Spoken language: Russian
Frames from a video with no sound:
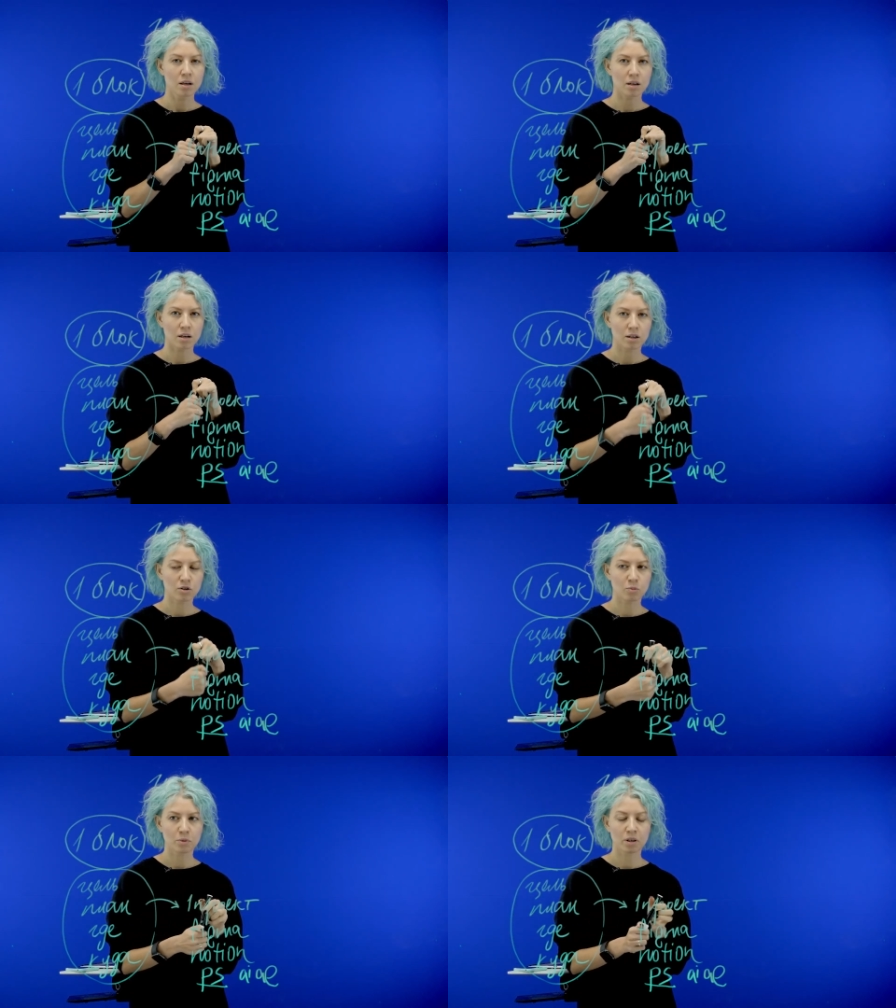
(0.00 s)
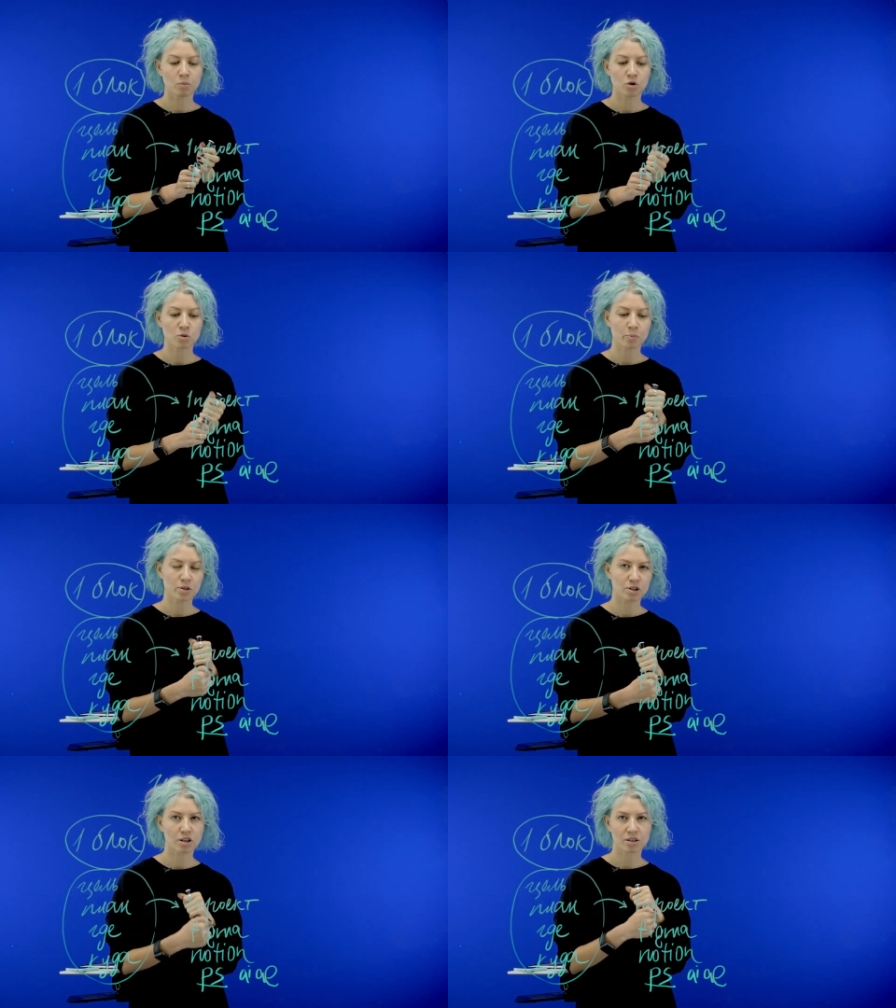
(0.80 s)
а, то мы можем
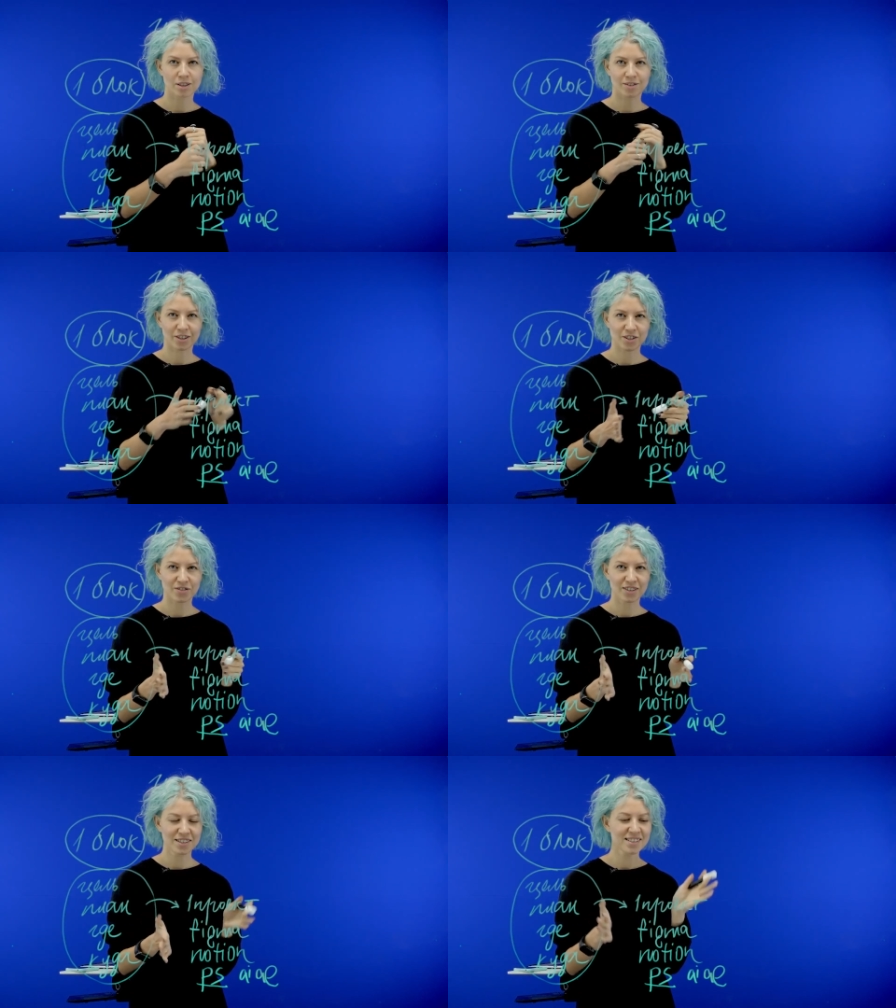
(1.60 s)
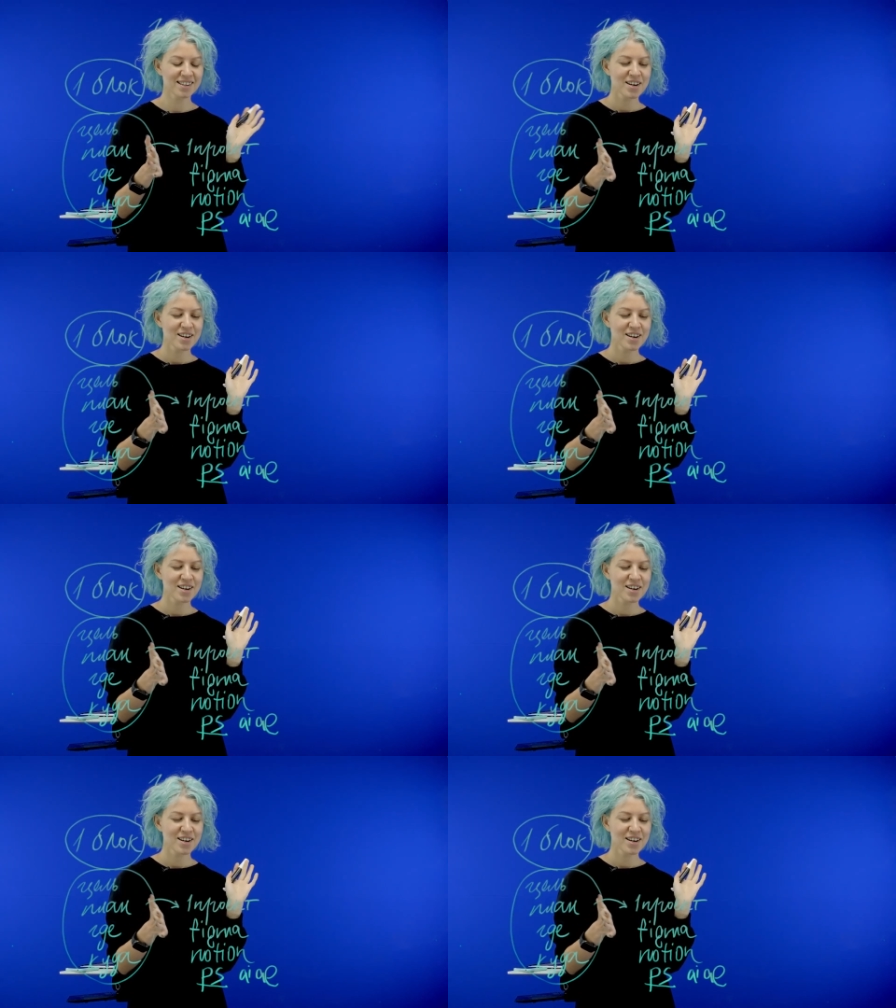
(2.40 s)
пошерить ответственность,